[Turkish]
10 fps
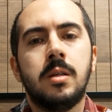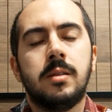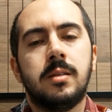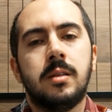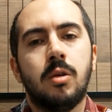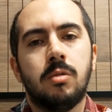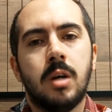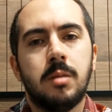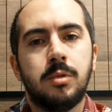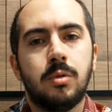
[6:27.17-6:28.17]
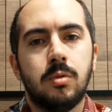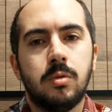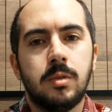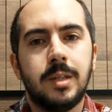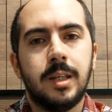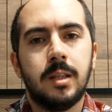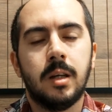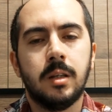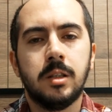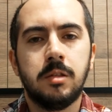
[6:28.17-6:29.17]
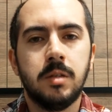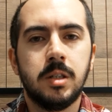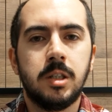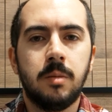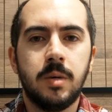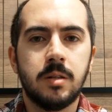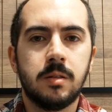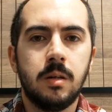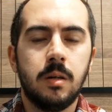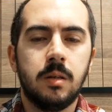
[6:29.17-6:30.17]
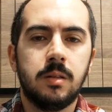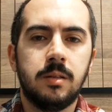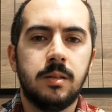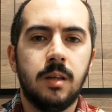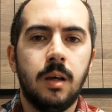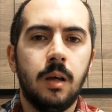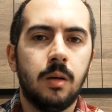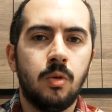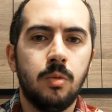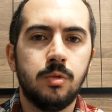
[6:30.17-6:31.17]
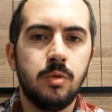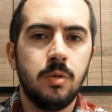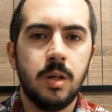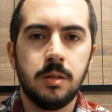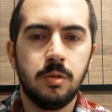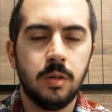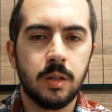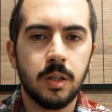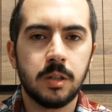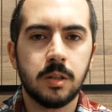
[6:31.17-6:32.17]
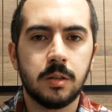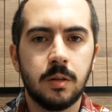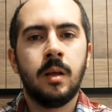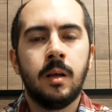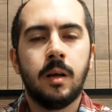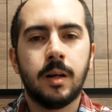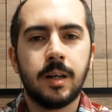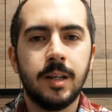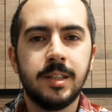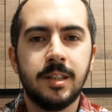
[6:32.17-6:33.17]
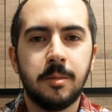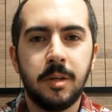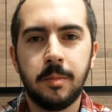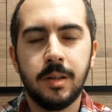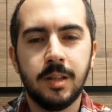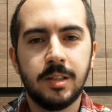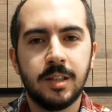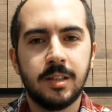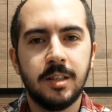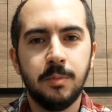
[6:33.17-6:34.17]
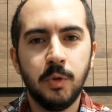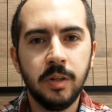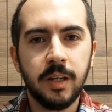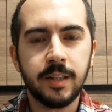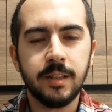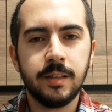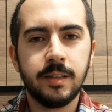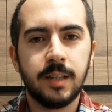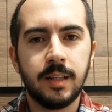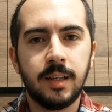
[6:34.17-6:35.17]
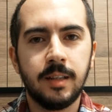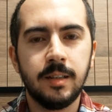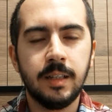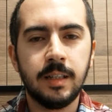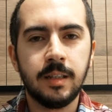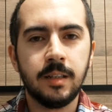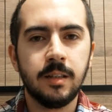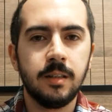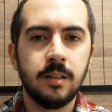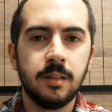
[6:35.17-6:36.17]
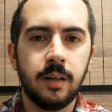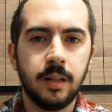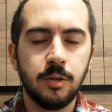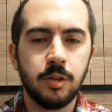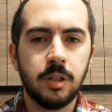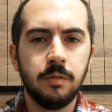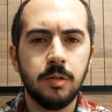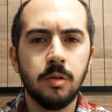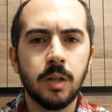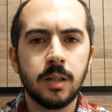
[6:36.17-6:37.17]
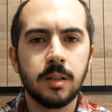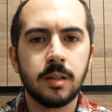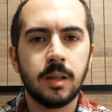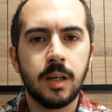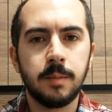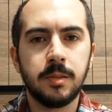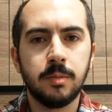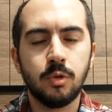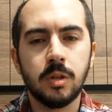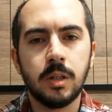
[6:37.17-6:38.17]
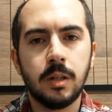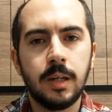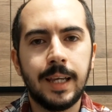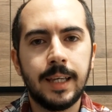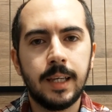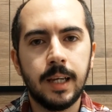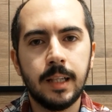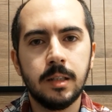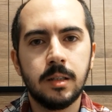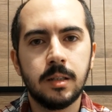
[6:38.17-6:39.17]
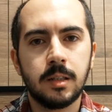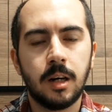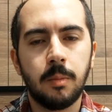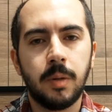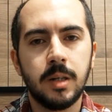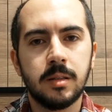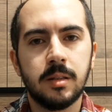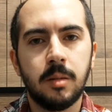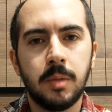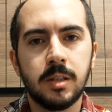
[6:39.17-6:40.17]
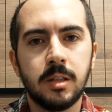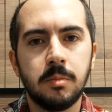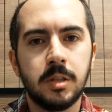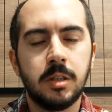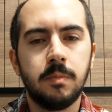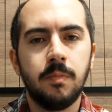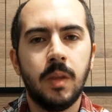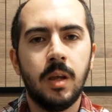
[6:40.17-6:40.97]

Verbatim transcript: sizin göndermiş olduğunuz linkten alışveriş yaparsa size komisyon yansıyor arkadaşlar. Arkadaşlar benim anlatacaklarım bu kadardı. Zaten e, daha önceki videolarda da hepsi buradan link gelir kampanyasından bahsetmiştim.